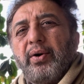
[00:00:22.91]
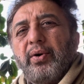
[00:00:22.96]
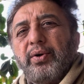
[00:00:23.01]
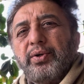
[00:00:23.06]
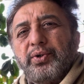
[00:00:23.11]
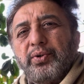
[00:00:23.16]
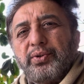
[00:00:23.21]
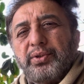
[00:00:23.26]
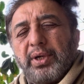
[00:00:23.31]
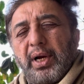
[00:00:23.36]
और
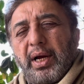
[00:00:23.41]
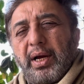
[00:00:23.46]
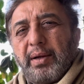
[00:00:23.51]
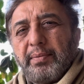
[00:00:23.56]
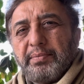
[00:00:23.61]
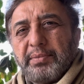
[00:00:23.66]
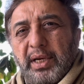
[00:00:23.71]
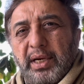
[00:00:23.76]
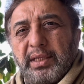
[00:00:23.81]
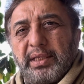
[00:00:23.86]
जो उसका
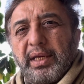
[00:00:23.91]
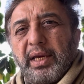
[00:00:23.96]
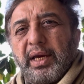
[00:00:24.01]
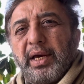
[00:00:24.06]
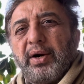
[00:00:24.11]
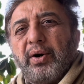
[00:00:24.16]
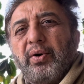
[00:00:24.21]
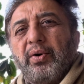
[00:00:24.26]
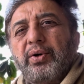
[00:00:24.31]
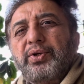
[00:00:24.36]
हमदर्द है
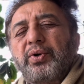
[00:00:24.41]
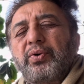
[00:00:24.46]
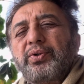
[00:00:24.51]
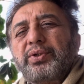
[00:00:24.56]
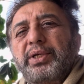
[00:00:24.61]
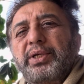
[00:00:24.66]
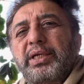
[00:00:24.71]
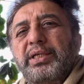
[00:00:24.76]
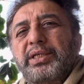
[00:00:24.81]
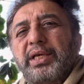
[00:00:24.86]
और जो
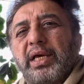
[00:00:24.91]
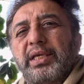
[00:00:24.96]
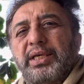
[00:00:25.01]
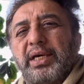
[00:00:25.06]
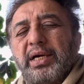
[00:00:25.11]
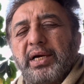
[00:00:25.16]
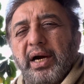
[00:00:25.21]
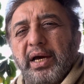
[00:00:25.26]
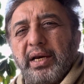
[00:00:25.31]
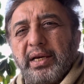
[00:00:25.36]
उसके
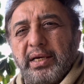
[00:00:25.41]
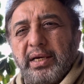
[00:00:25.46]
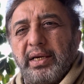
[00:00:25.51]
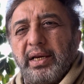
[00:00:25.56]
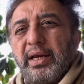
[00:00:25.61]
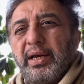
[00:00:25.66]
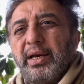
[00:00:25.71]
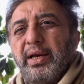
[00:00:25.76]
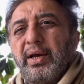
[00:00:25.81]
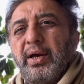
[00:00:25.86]
सियासी कारकन है